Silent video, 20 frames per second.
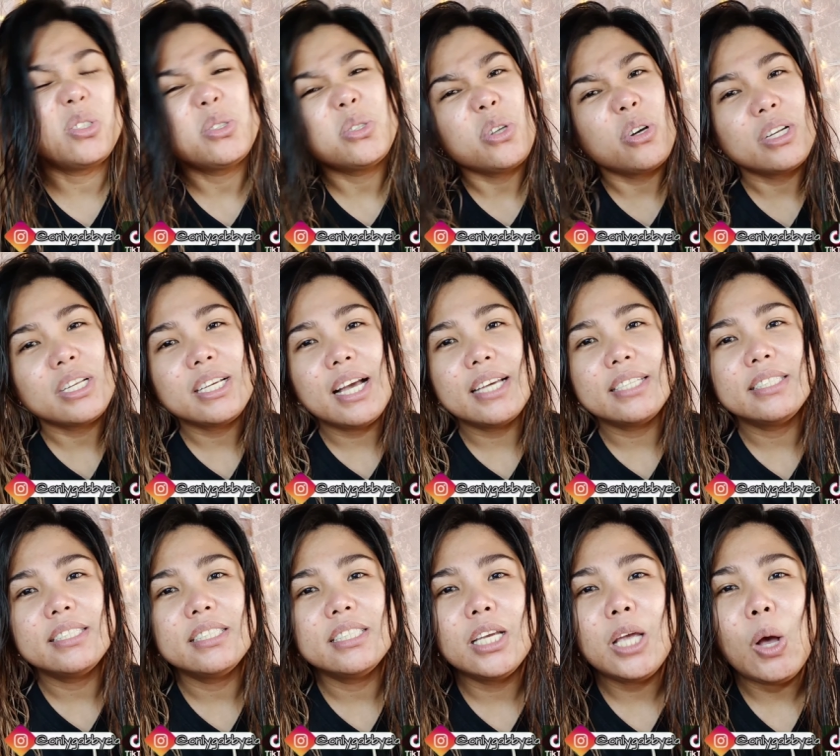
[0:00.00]
So, sorry
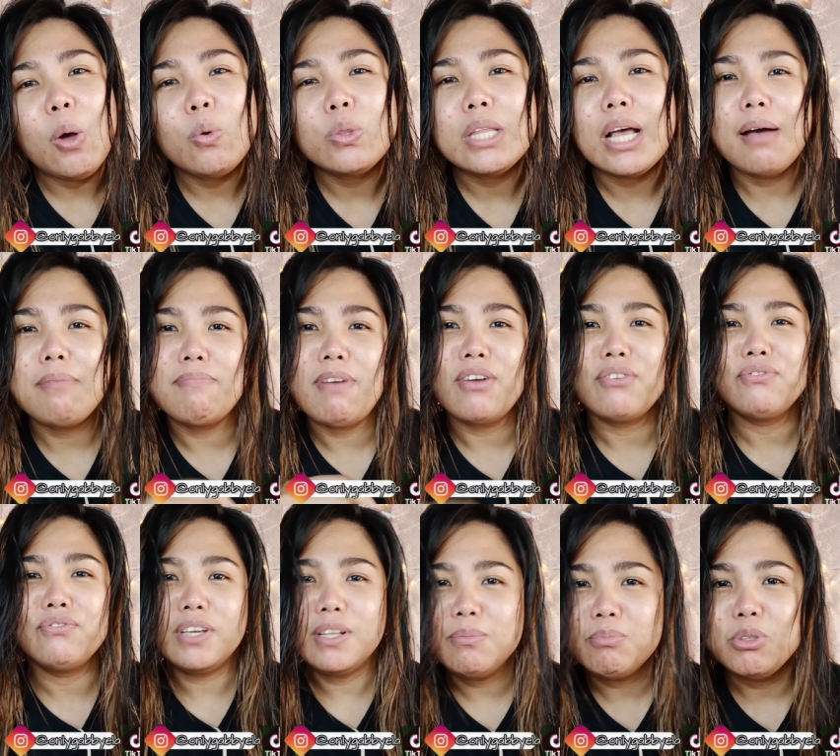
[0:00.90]
guys. Hindi ako
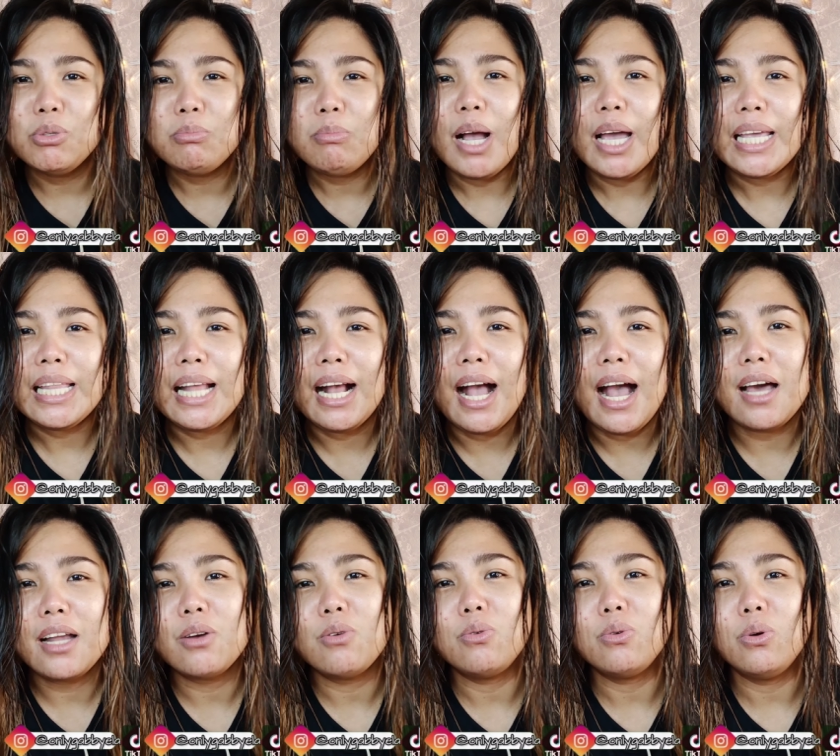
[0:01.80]
nakapag-film nung mga ilang
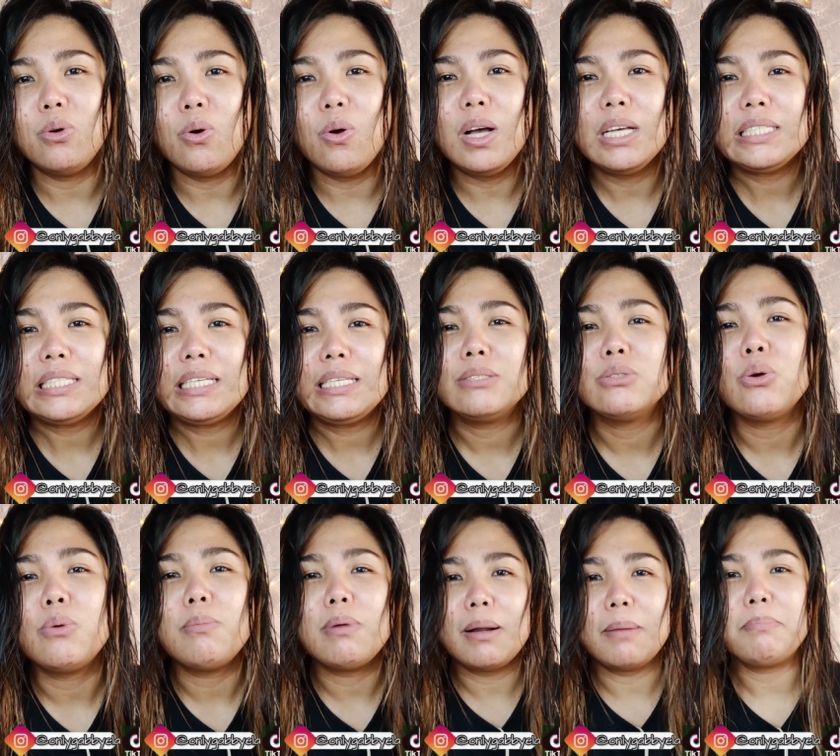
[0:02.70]
araw ko kasi
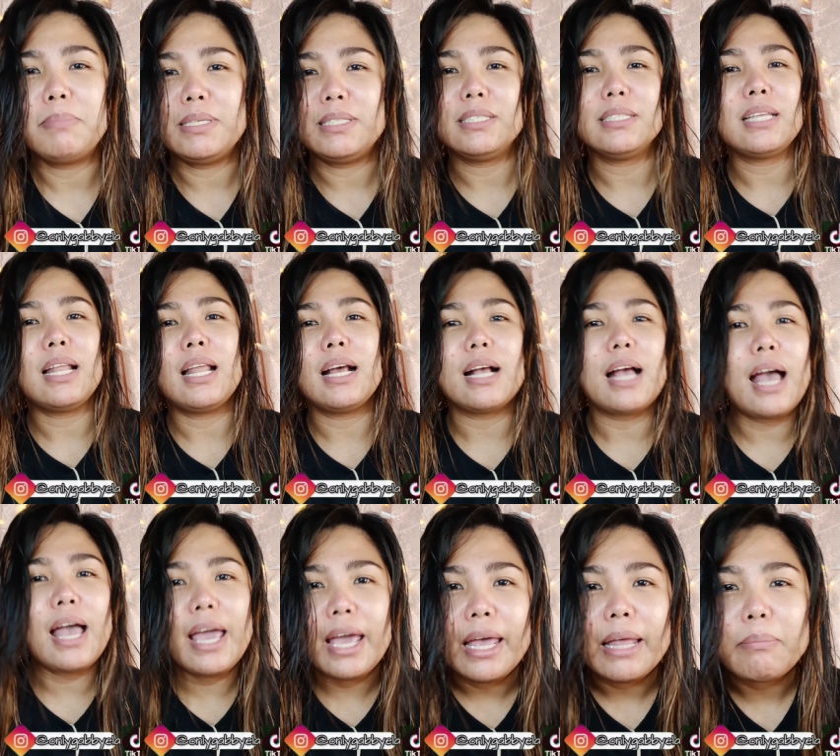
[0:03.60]
sobrang busy
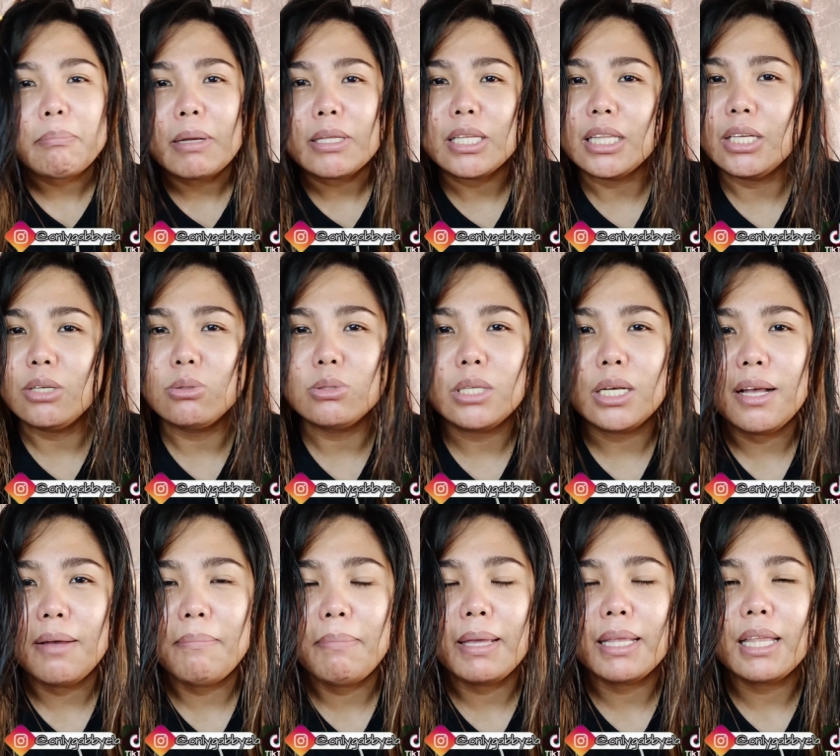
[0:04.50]
talaga. And pagdating ko
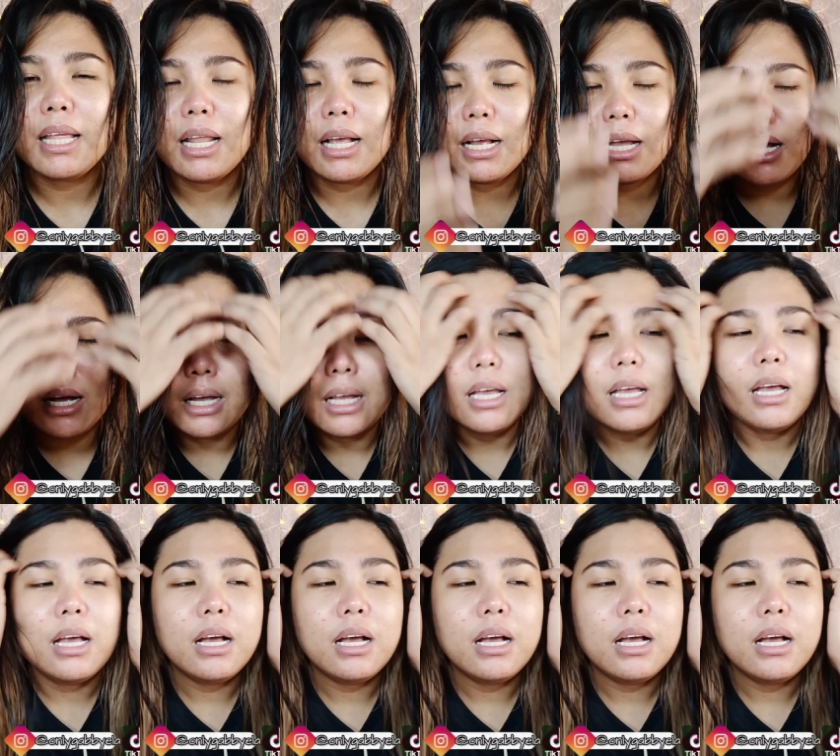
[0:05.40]
sa gabi talagang